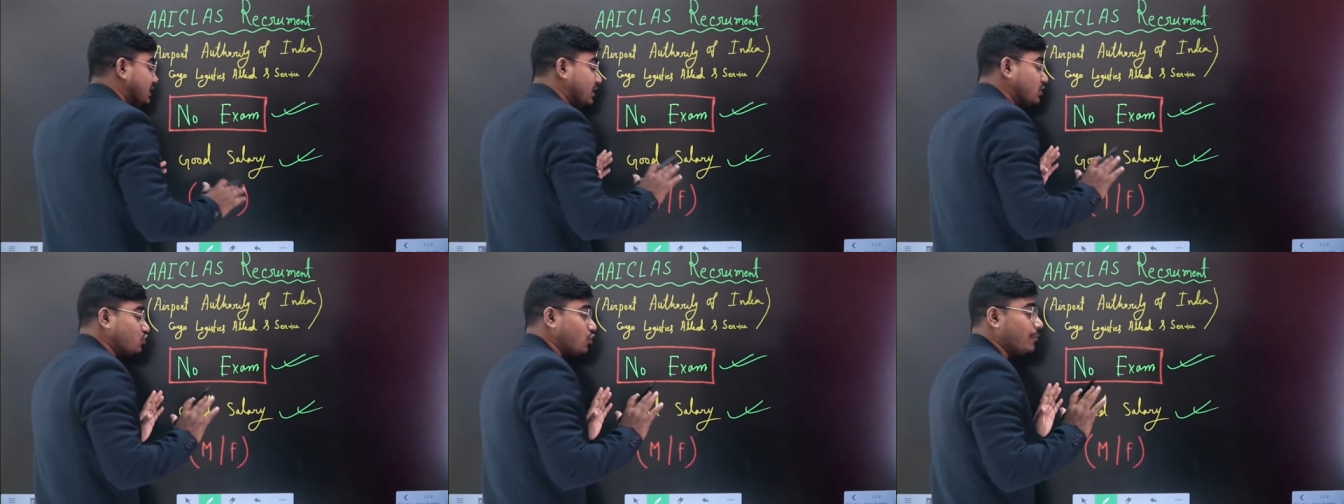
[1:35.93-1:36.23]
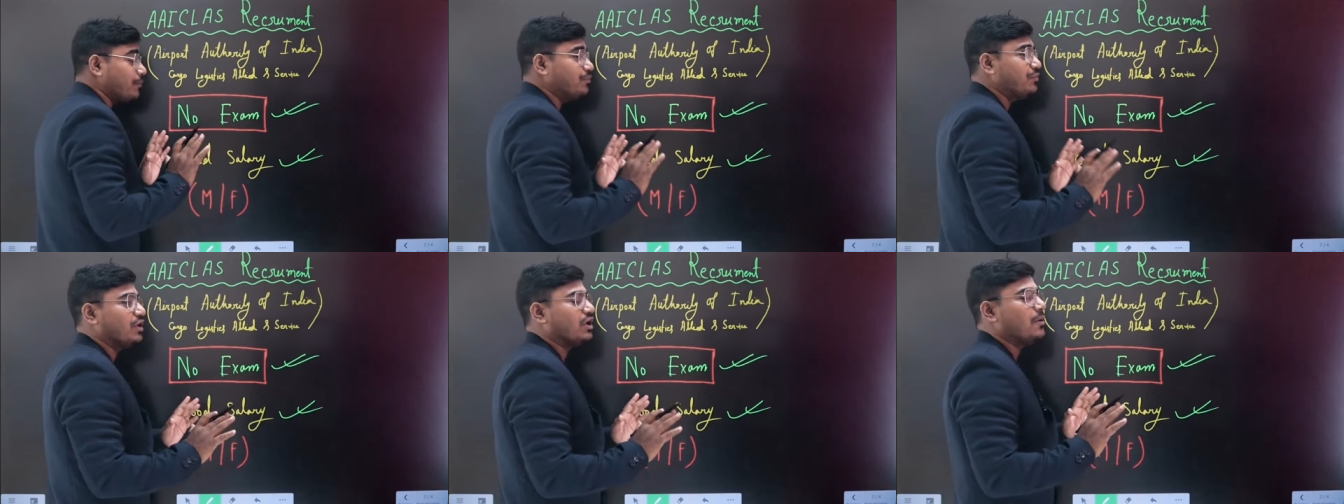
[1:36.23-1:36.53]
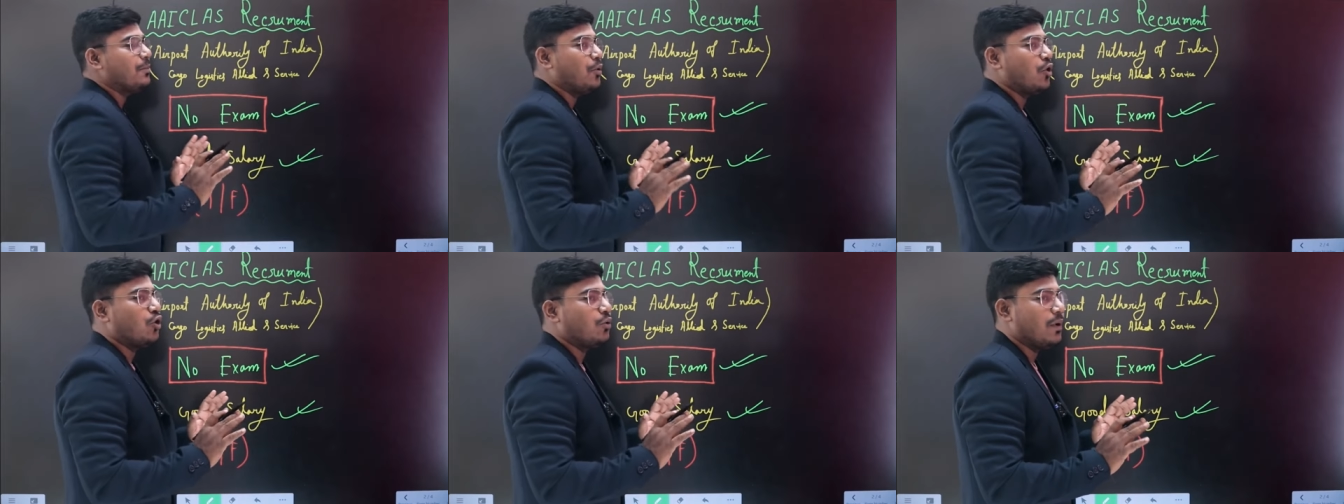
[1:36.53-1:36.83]
যেটা সব
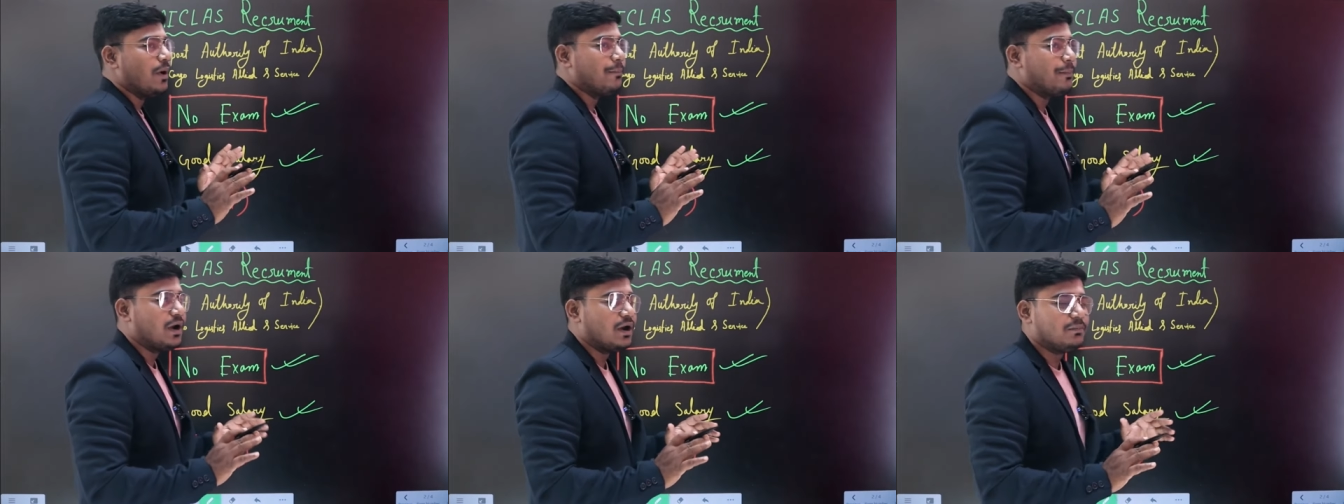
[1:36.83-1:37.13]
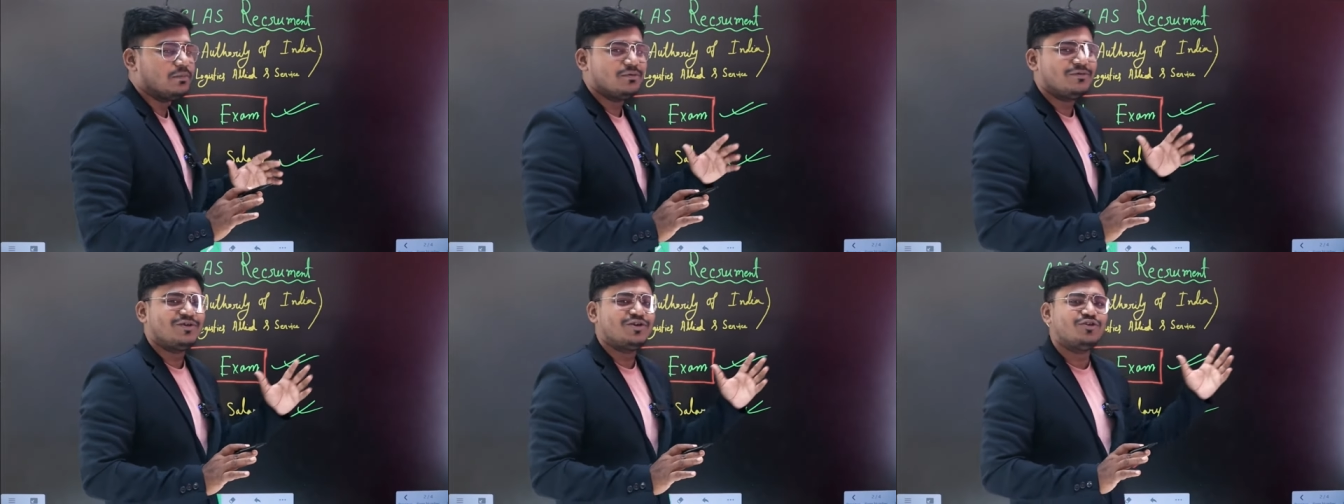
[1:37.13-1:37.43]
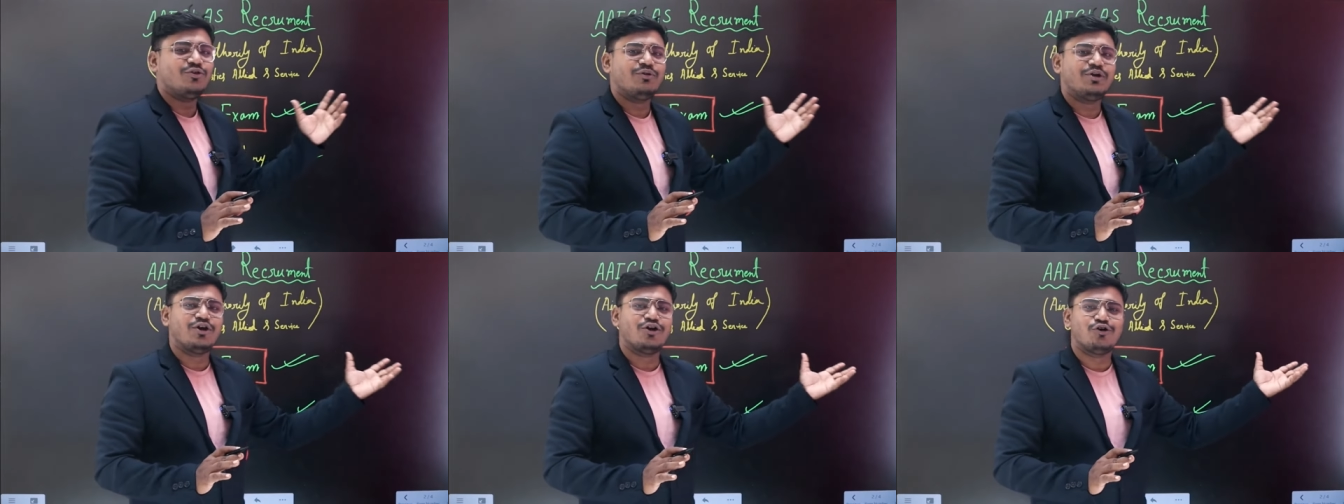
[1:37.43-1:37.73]
থেকে বড় ব্যাপার
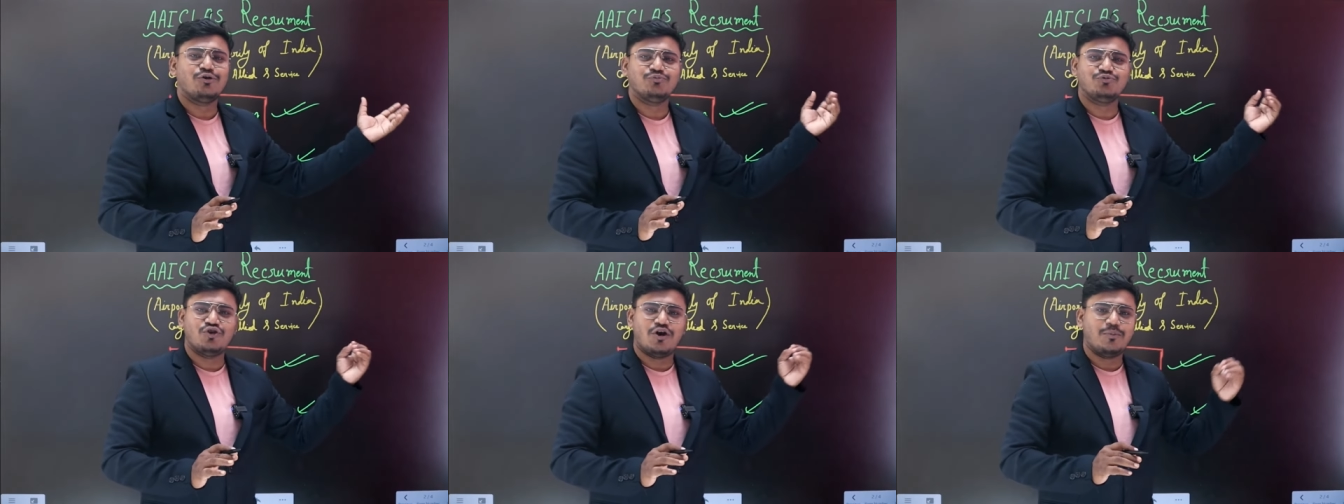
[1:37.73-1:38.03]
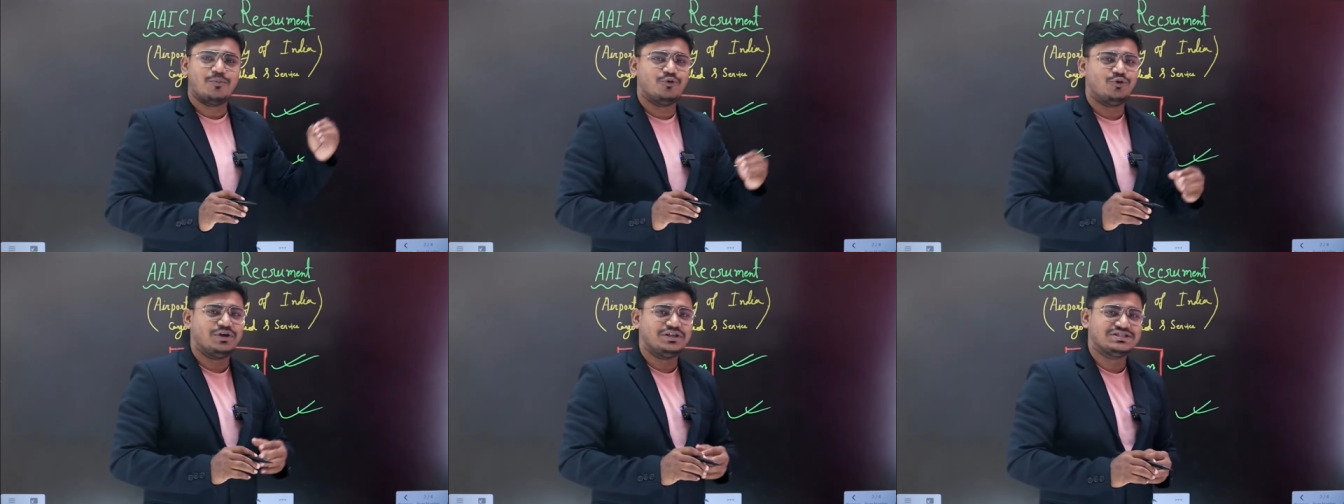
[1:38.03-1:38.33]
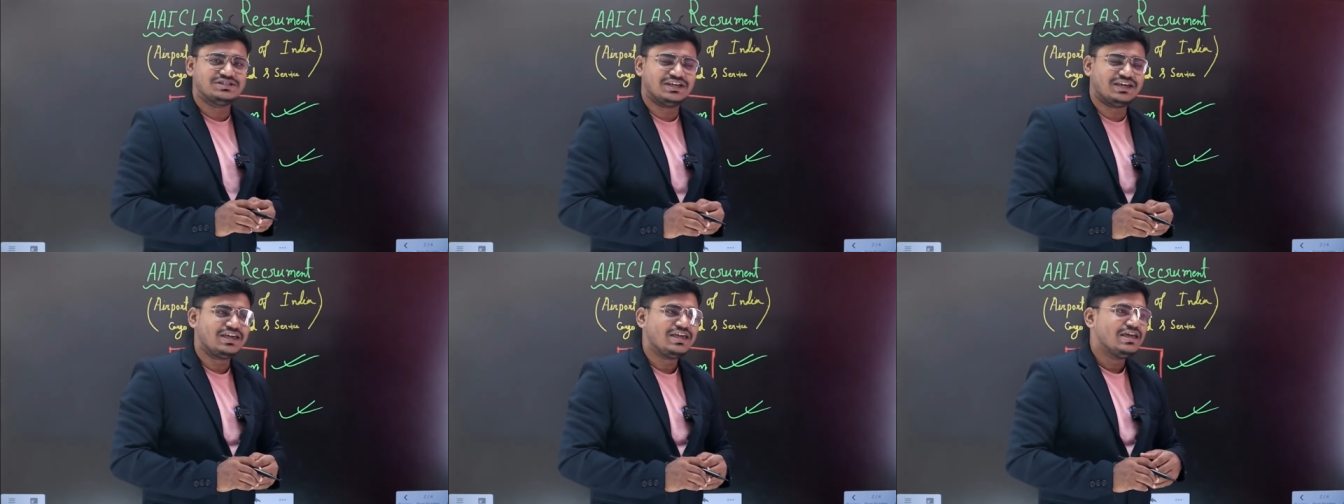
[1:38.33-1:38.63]
বিভিন্ন এরকম জব
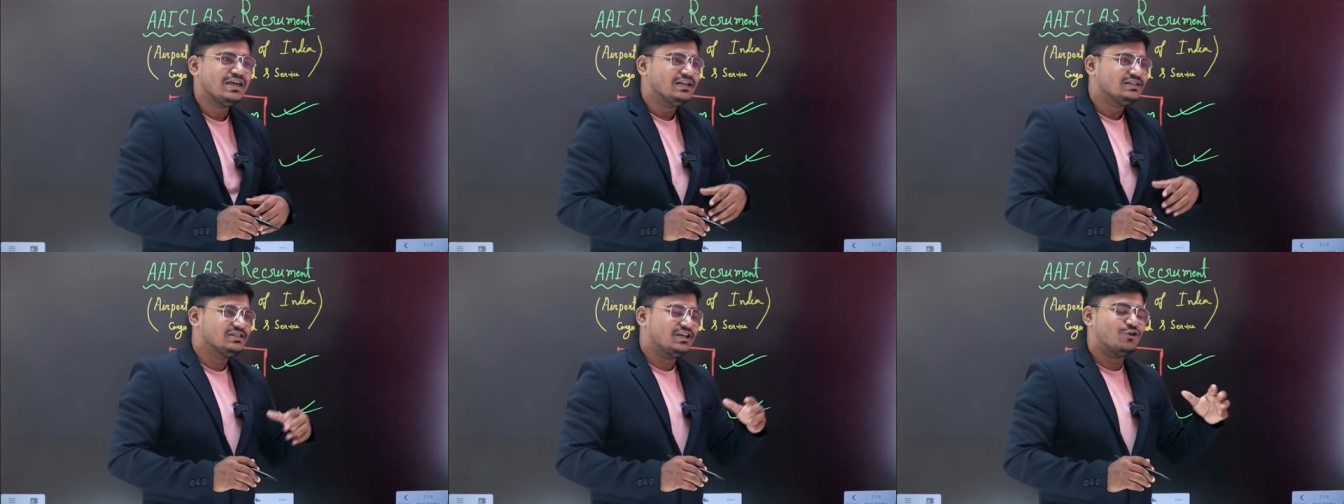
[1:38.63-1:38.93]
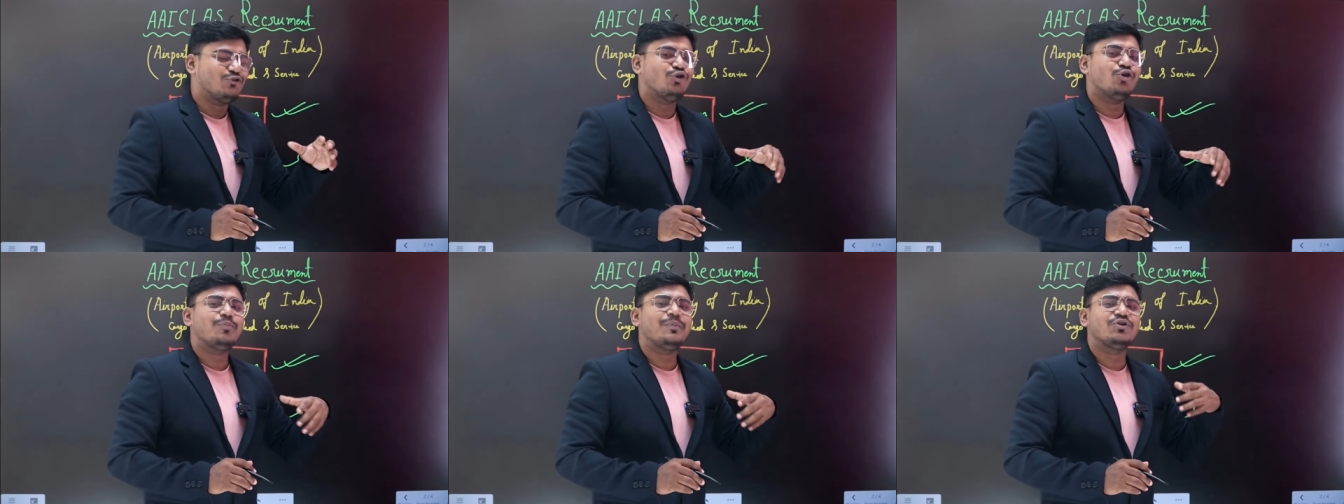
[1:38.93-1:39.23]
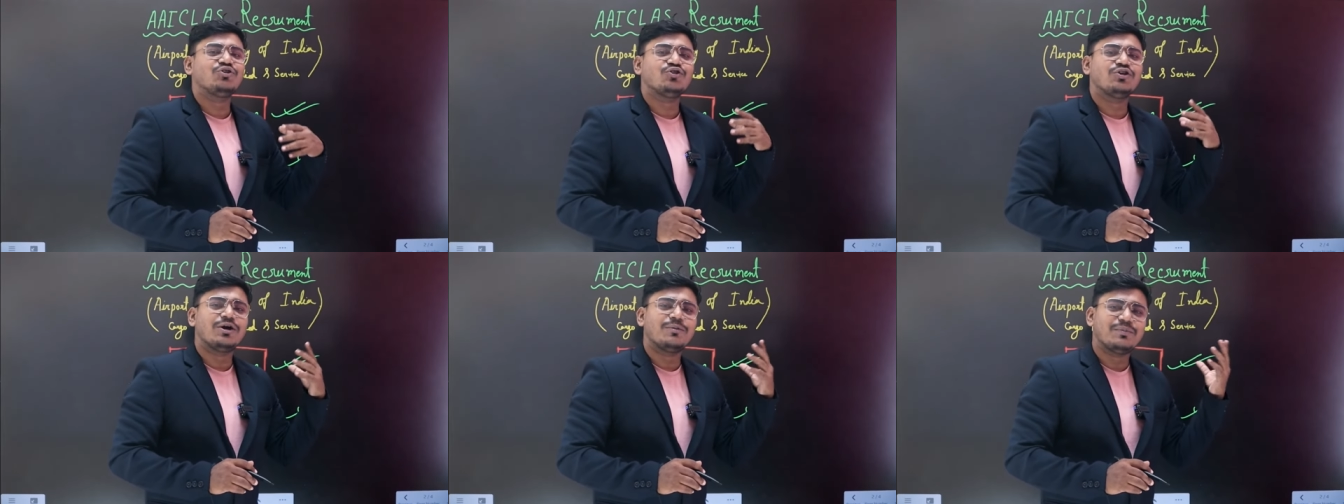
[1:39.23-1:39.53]
রয়েছে যেগুলোর
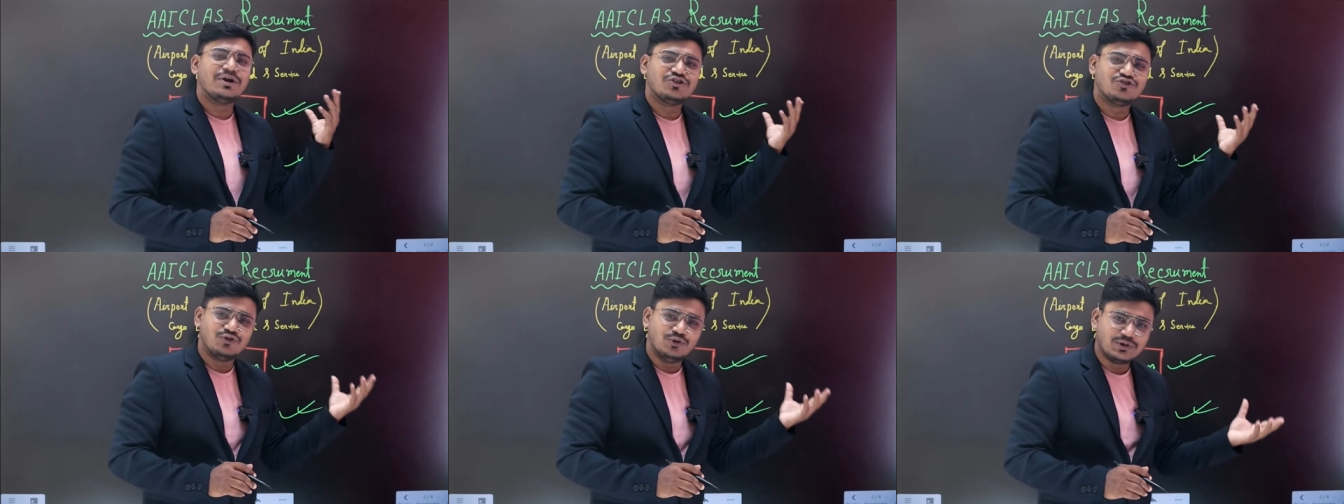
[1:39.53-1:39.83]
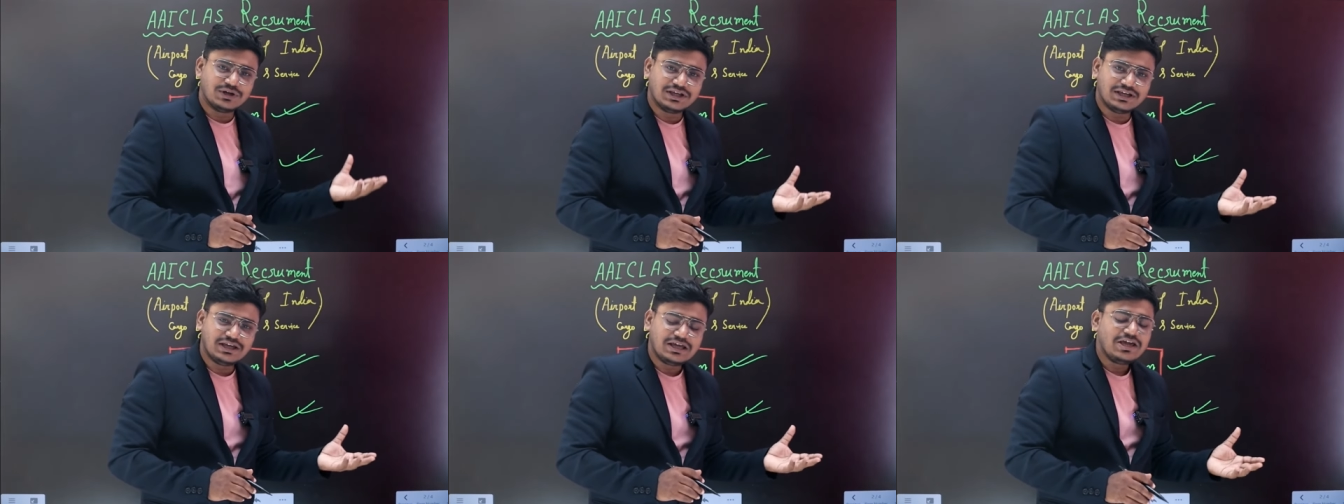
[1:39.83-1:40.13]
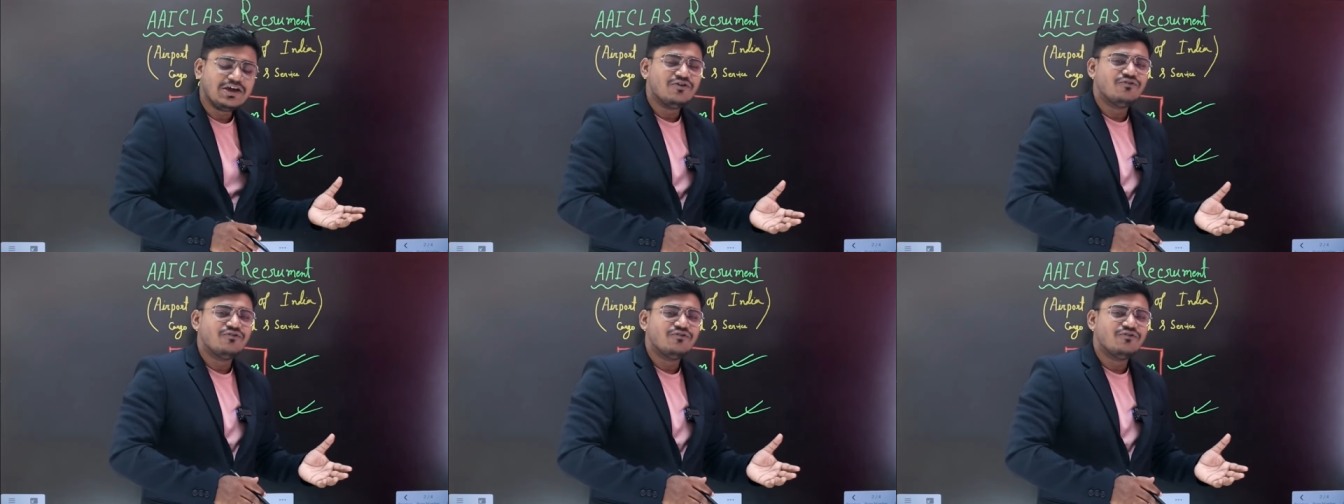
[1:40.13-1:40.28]
পেছনে আমরা ছুটি